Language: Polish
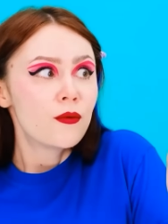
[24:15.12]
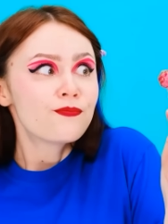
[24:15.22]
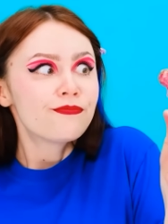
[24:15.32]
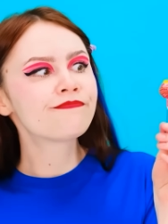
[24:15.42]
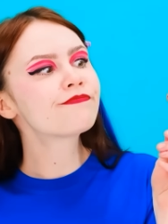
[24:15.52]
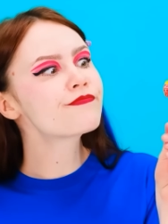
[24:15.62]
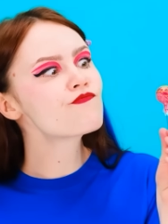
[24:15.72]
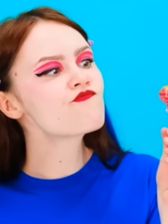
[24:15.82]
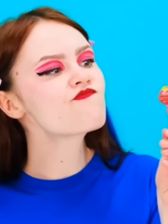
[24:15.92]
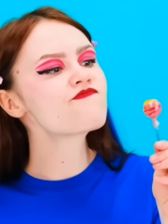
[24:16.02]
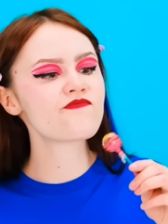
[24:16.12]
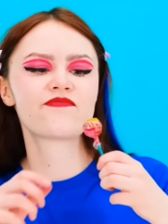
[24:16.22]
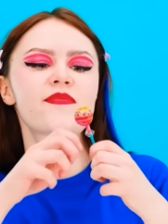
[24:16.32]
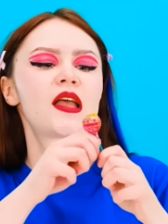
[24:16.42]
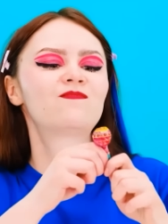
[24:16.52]
porcji.
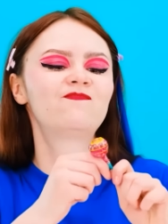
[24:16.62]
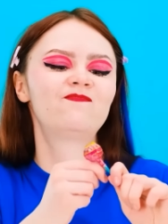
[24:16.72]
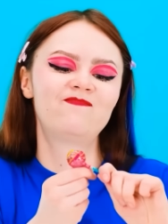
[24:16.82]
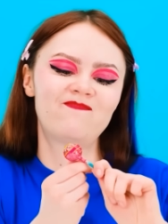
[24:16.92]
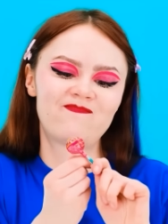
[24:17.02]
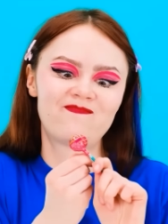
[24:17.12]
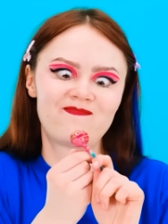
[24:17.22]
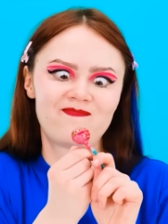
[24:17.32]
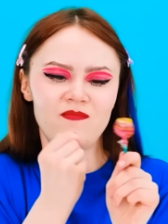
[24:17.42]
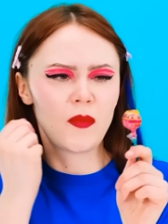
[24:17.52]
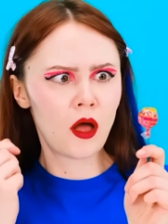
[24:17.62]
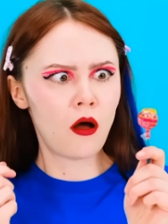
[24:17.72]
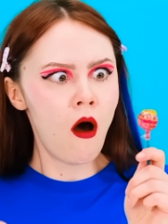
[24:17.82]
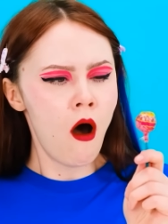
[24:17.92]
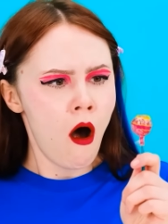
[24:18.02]
Nie mam nic przeciwko.
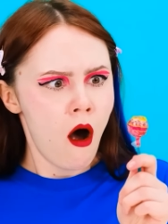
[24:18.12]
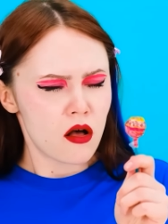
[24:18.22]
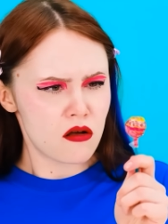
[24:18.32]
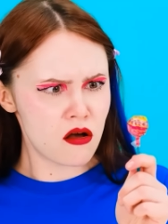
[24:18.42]
Trzeba tylko